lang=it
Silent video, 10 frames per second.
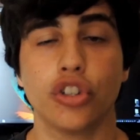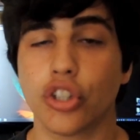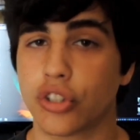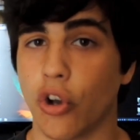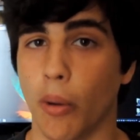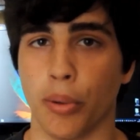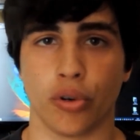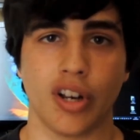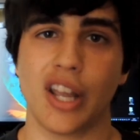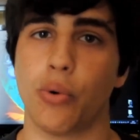Il nostro
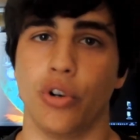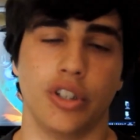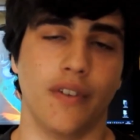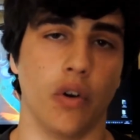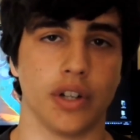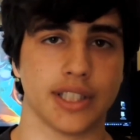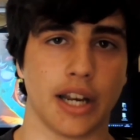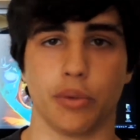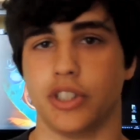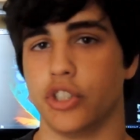scopo non è quello di
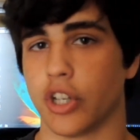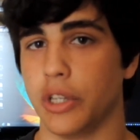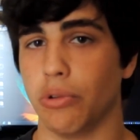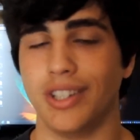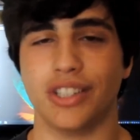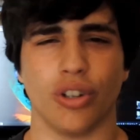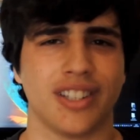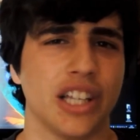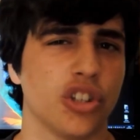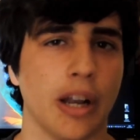valorizzare questi giochi in 2D
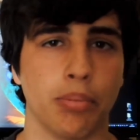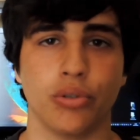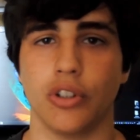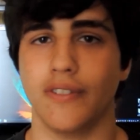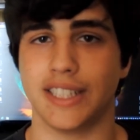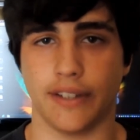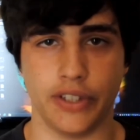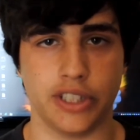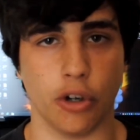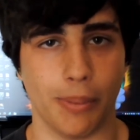soltanto dal punto di
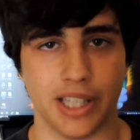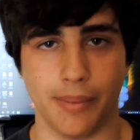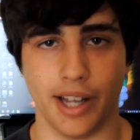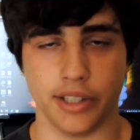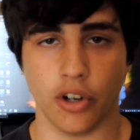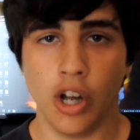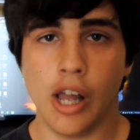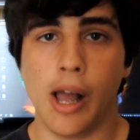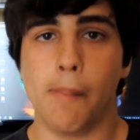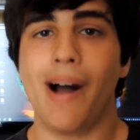vista fisico-matematico,
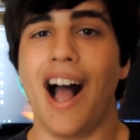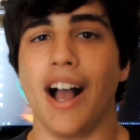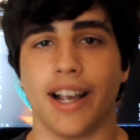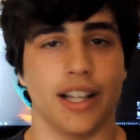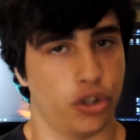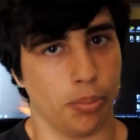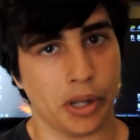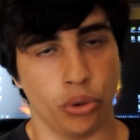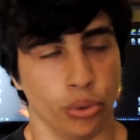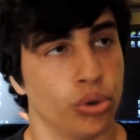ma anche e
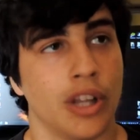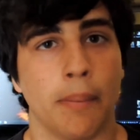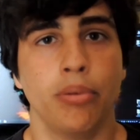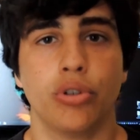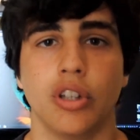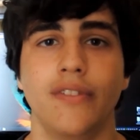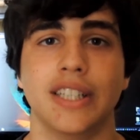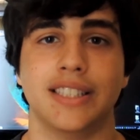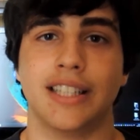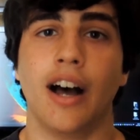soprattutto dal punto di
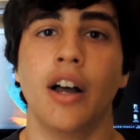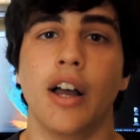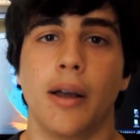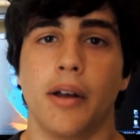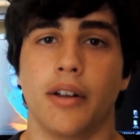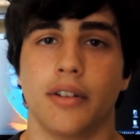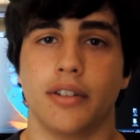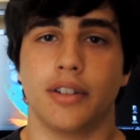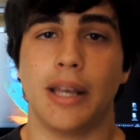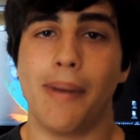vista
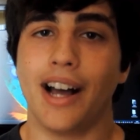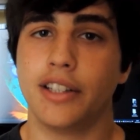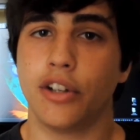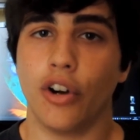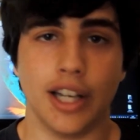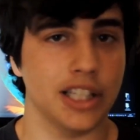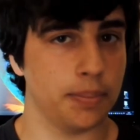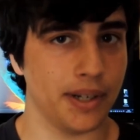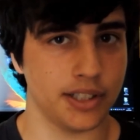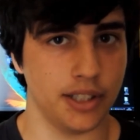tematico ed
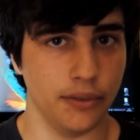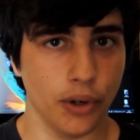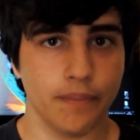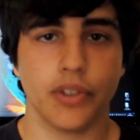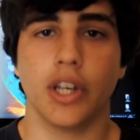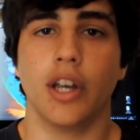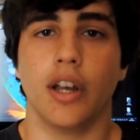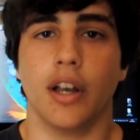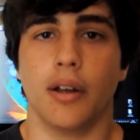espressivo.